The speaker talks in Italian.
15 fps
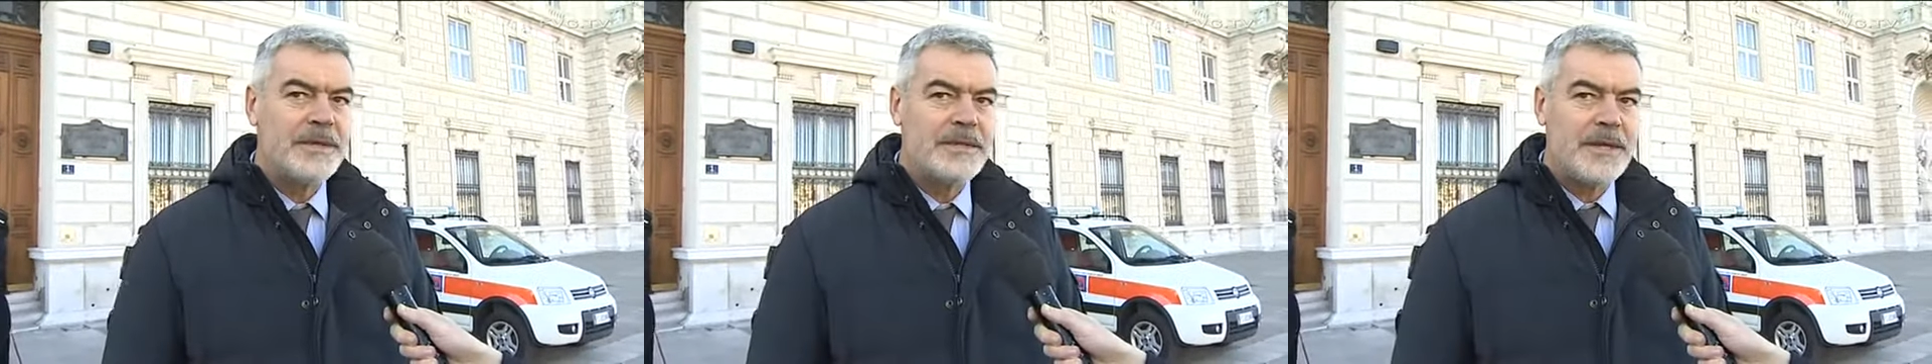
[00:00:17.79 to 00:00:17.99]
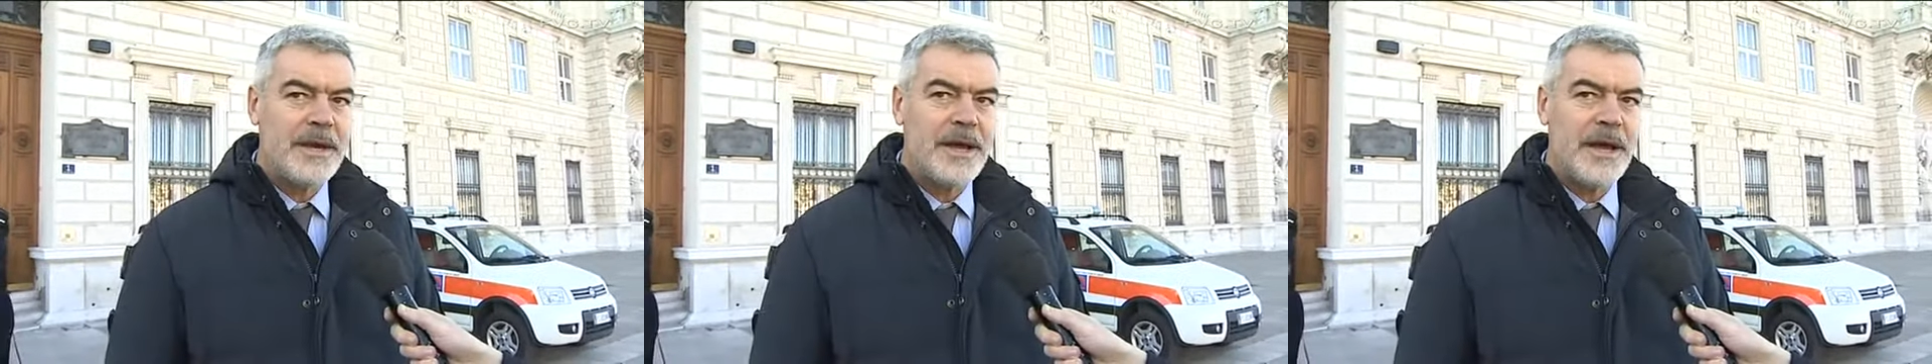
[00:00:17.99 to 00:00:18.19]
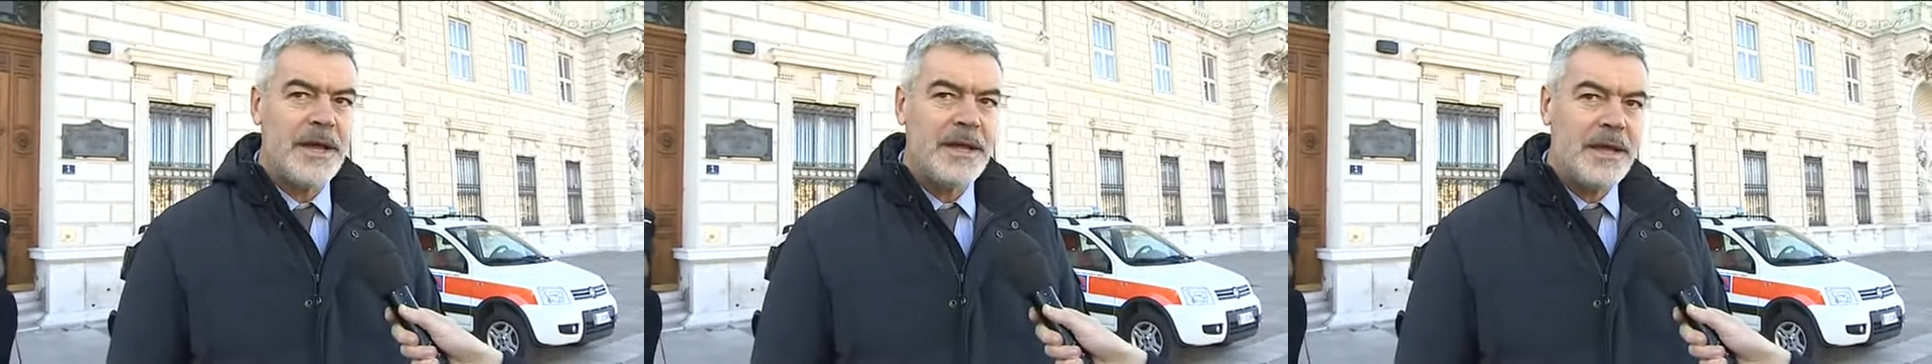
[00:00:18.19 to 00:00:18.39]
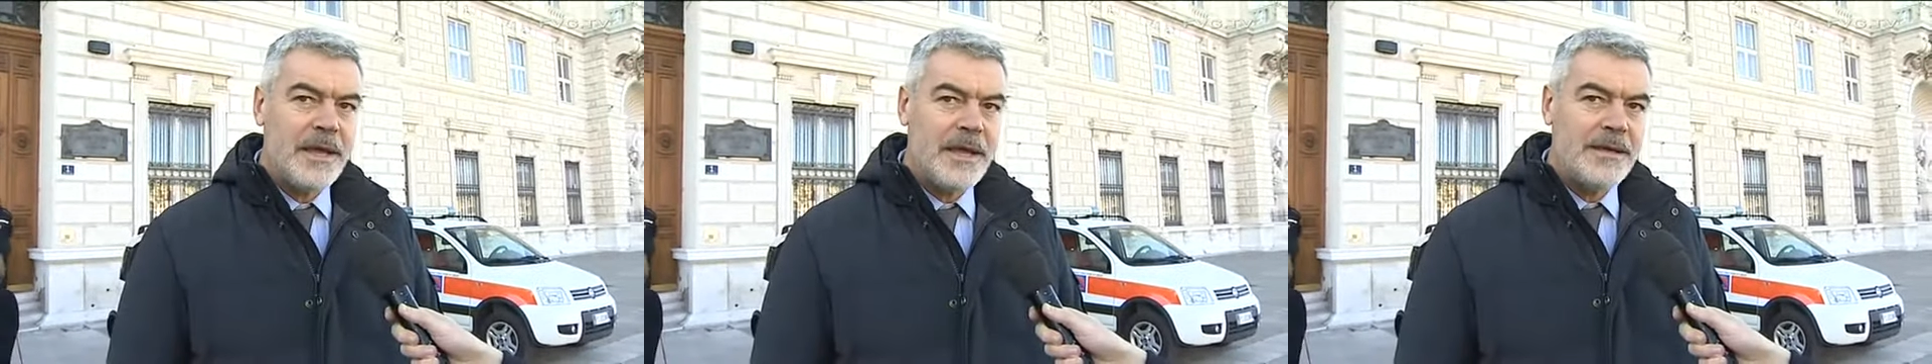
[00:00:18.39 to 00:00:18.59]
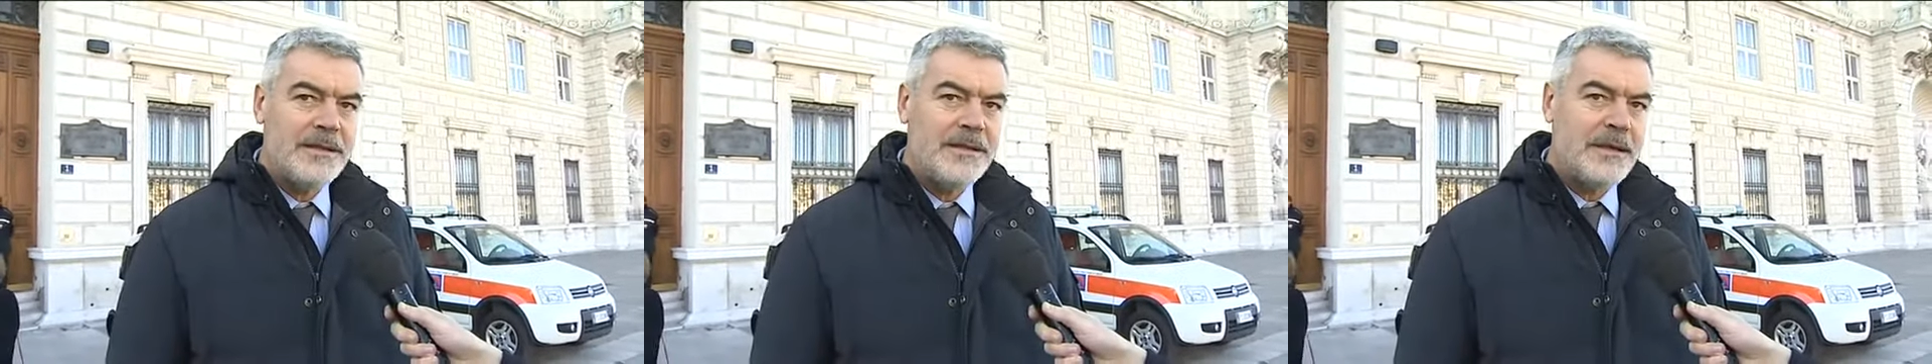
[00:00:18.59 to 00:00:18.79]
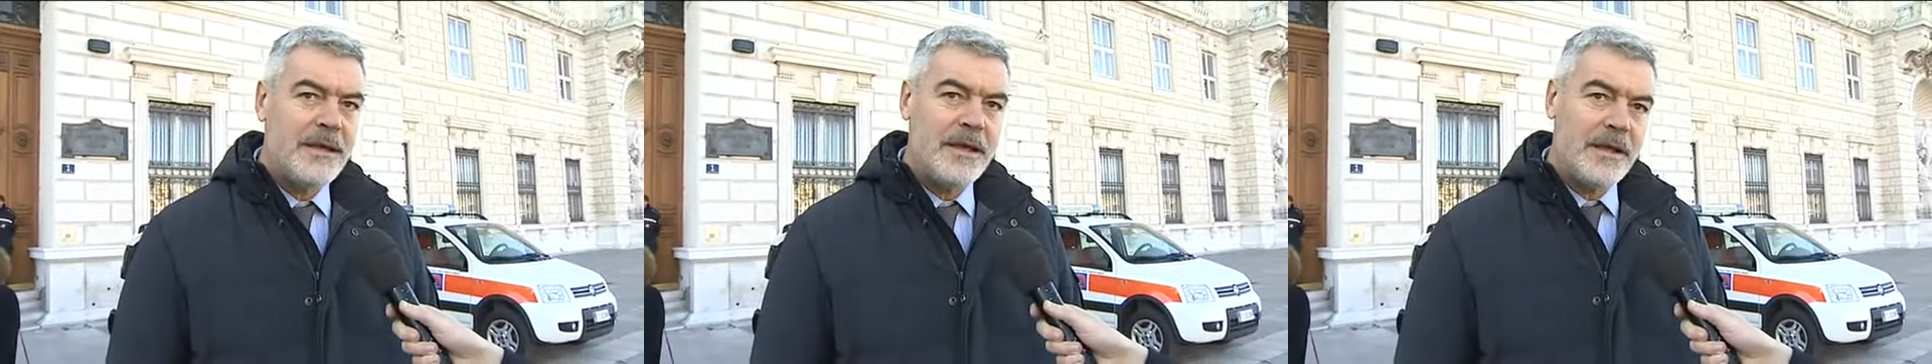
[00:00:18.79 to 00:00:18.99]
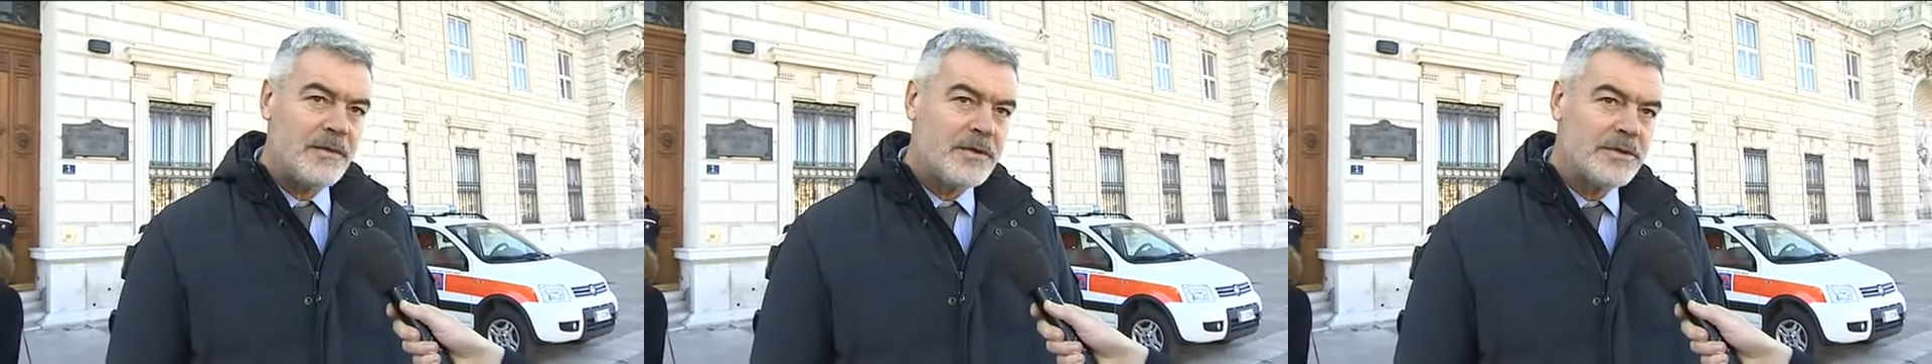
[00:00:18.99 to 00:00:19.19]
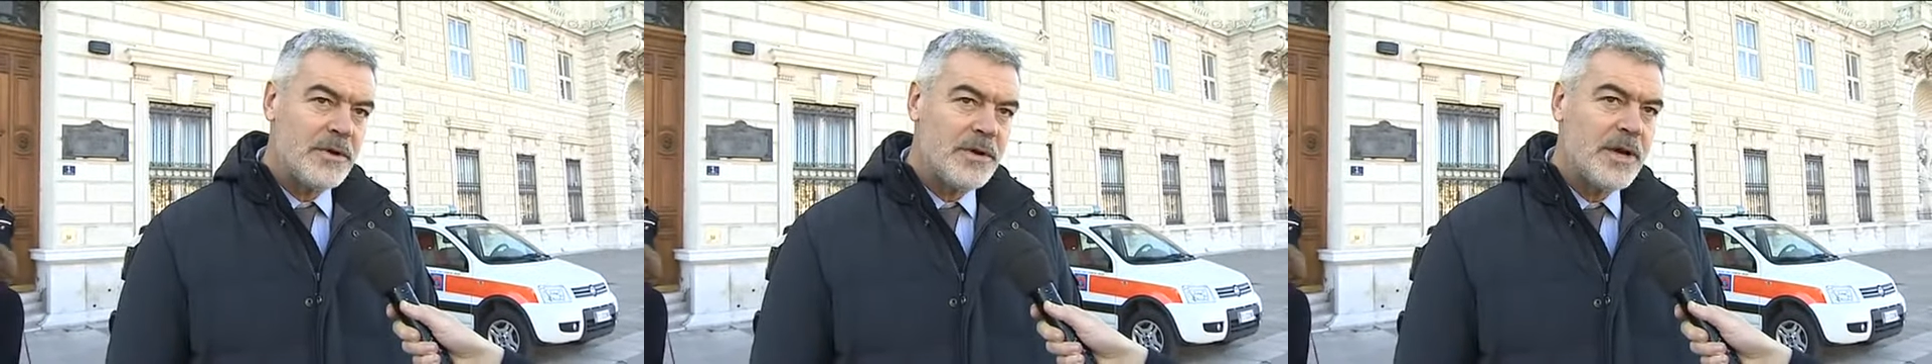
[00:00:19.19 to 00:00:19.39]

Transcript: tra gli enti, in questo